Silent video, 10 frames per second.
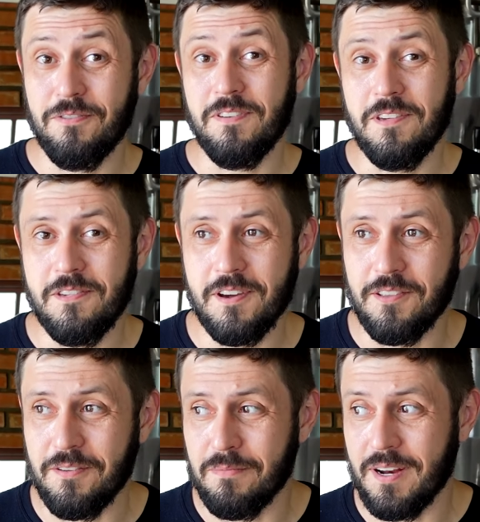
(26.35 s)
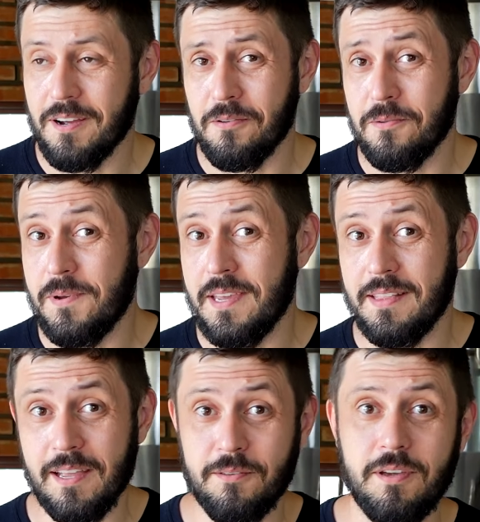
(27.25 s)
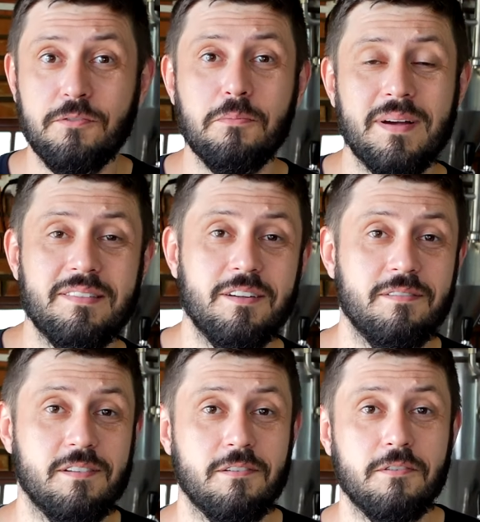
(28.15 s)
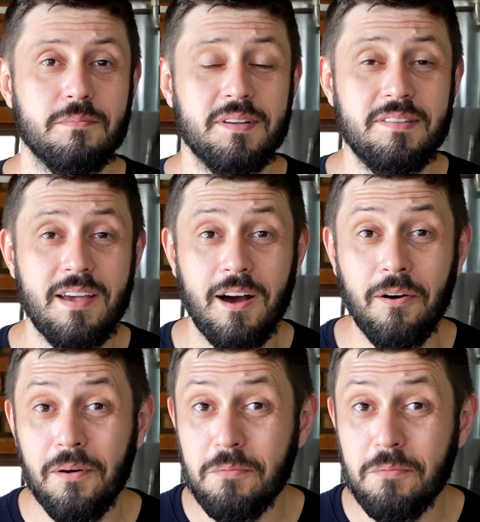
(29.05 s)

de fim de ano em branco e tendo que tomar cerveja comercial,